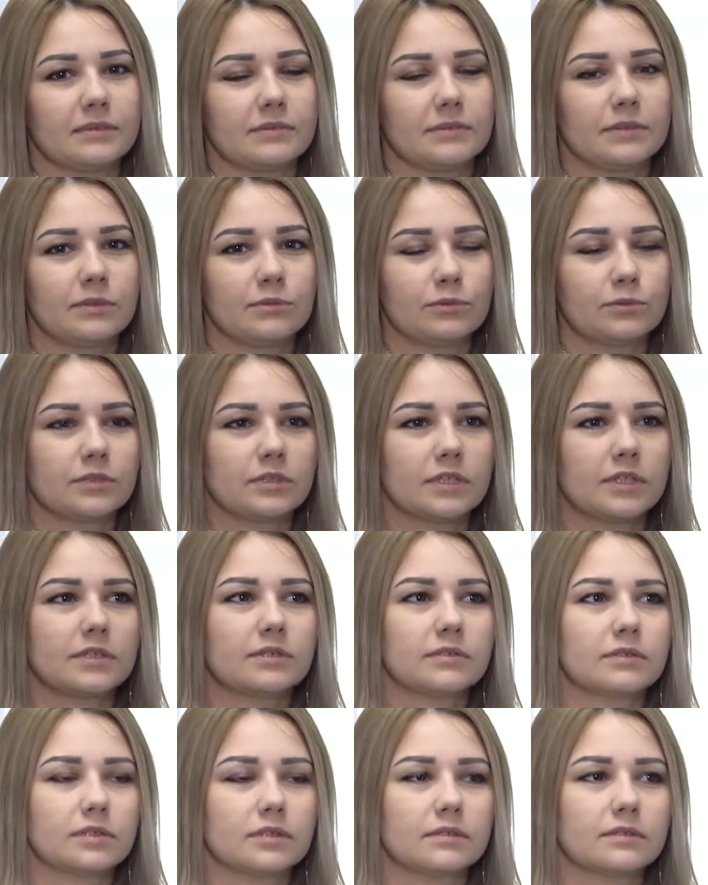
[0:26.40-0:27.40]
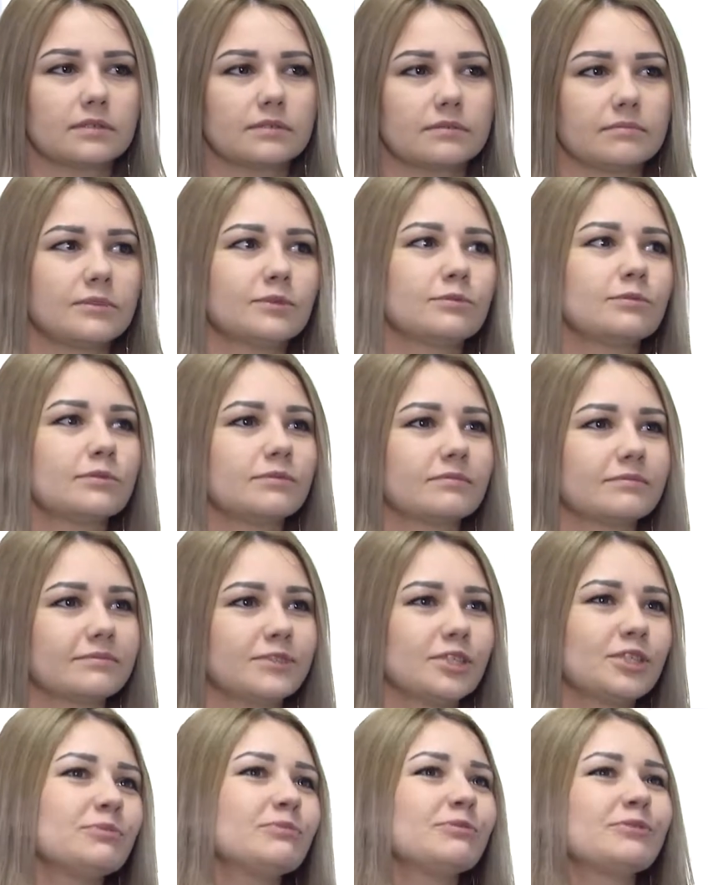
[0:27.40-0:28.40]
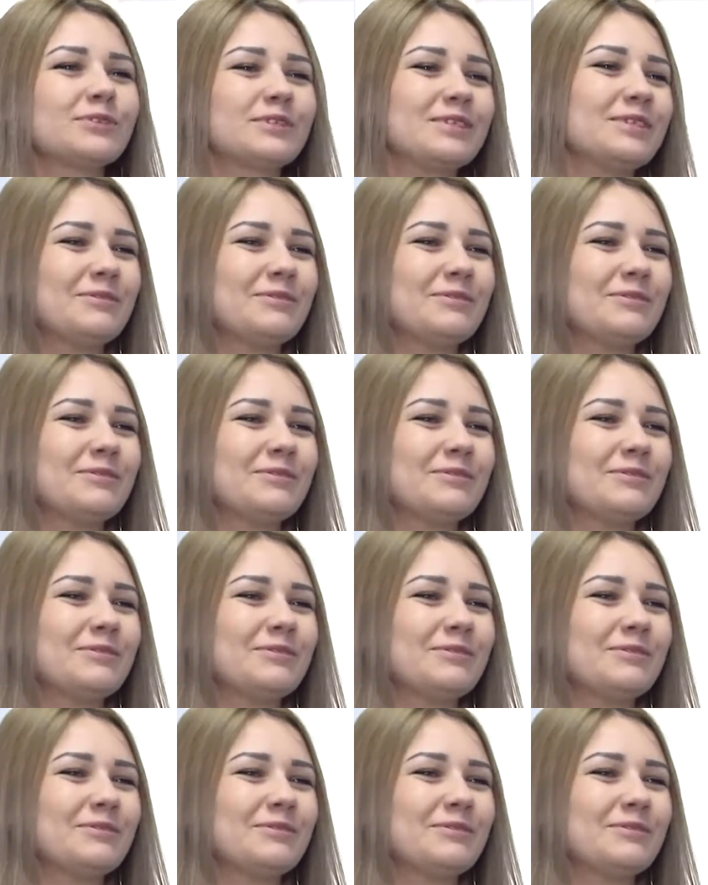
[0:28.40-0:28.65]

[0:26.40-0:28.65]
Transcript: И узнать, ну, чем можно